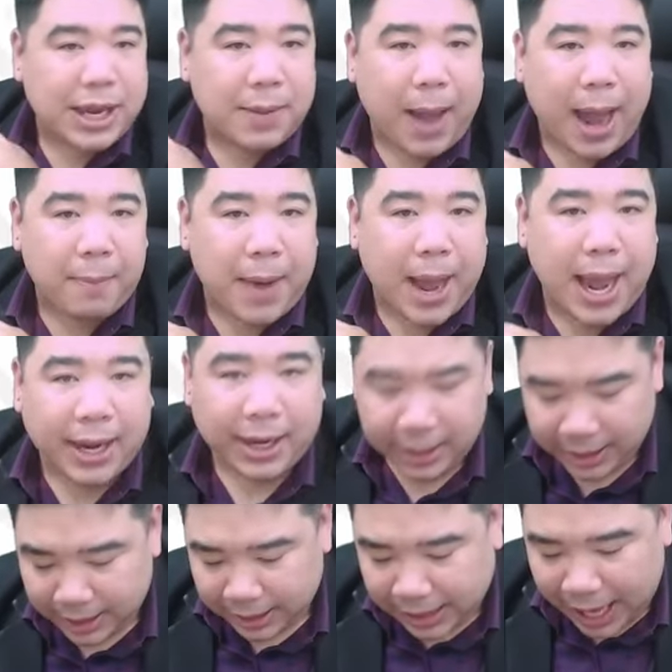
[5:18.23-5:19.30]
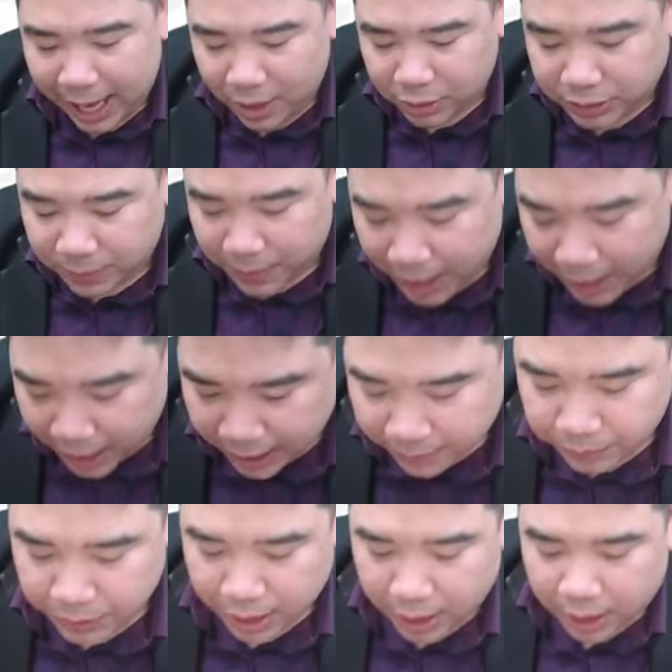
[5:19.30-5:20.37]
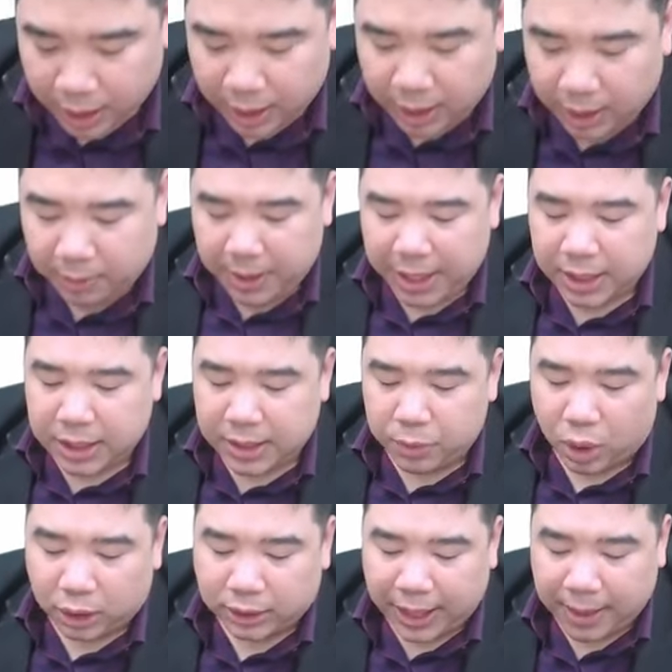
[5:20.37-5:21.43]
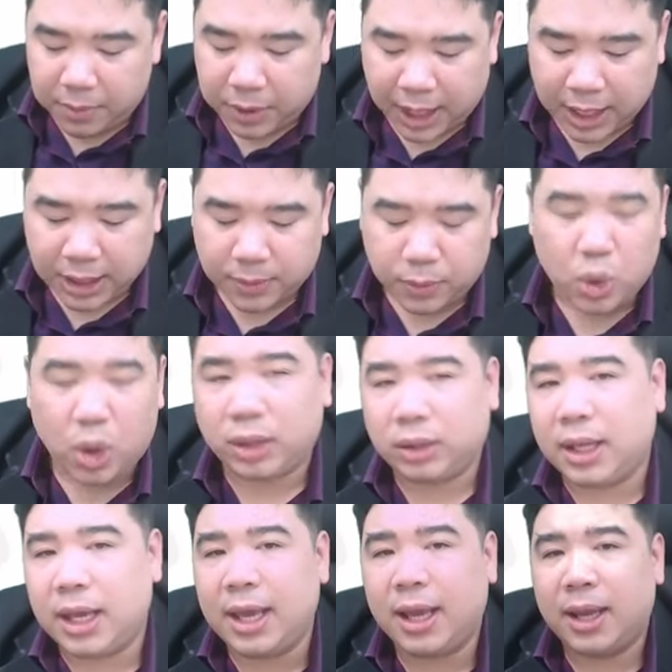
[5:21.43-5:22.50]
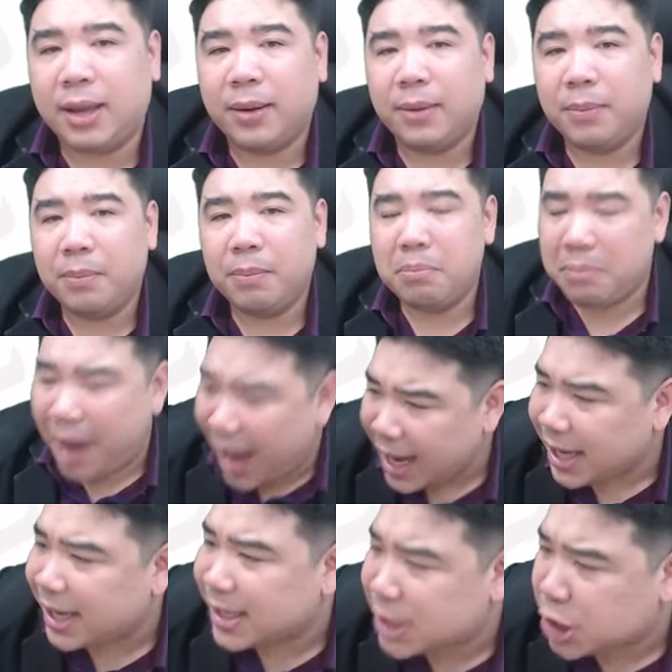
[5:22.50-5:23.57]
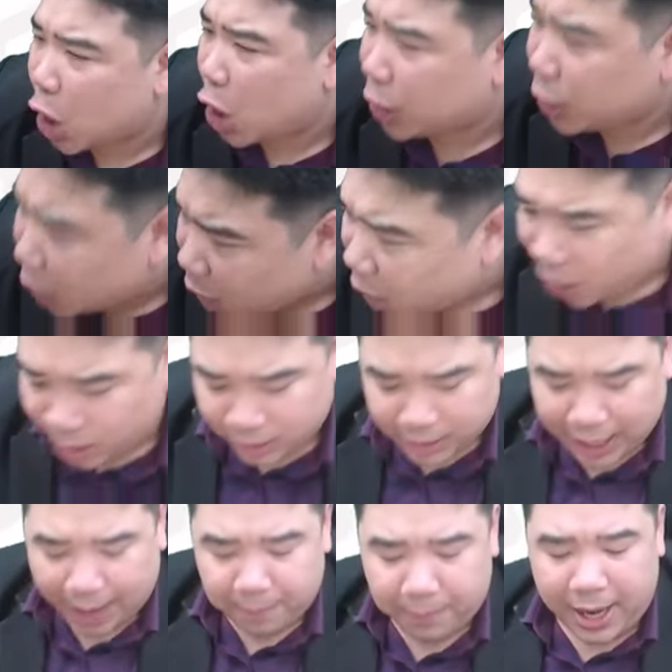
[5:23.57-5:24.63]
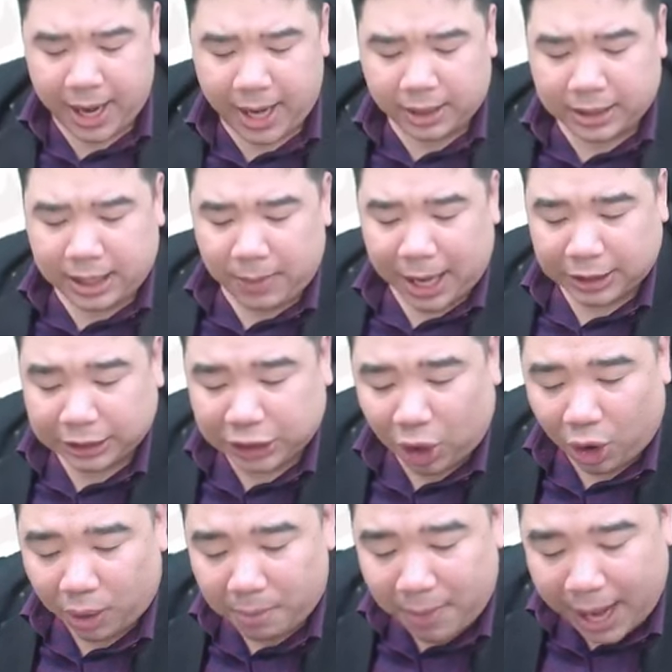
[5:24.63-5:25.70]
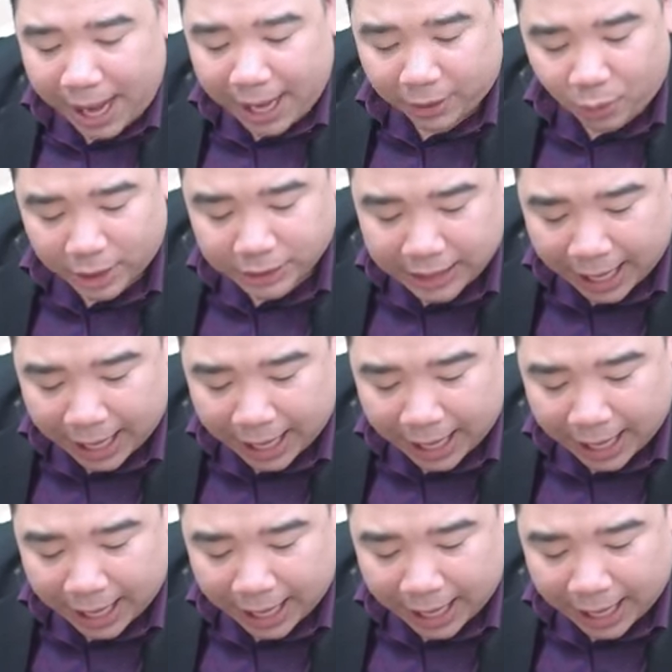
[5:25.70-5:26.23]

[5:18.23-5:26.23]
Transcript: ผ่านไป 95 มีจำนวนเต็มกี่จำนวนที่ไม่สอดคล้องกับ x กำลังสองมากกว่า 13